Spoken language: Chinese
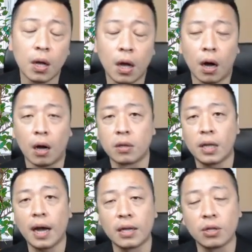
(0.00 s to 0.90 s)
哦，
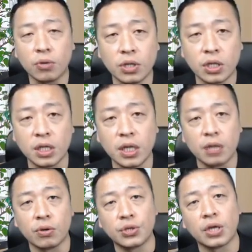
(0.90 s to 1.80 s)
大概都是今天
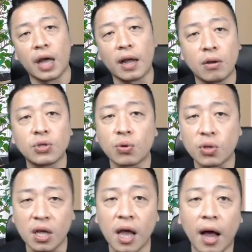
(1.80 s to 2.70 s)
都是开高走
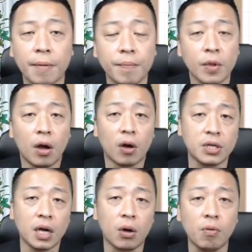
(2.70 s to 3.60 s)
低啊。哦，
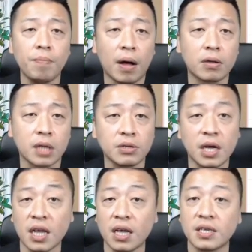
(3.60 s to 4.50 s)
像红宝早
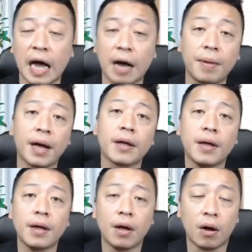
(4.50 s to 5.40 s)
上也很强嘛，
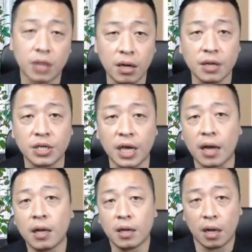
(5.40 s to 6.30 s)
哦，早上很强，
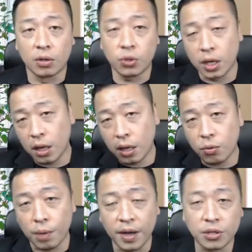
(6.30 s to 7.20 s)
哦，所以哎，
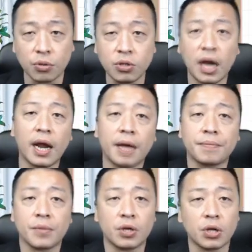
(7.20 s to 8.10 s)
尾盘也收下来，
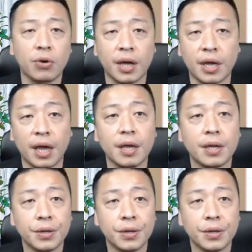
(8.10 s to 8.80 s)
也收黑 K。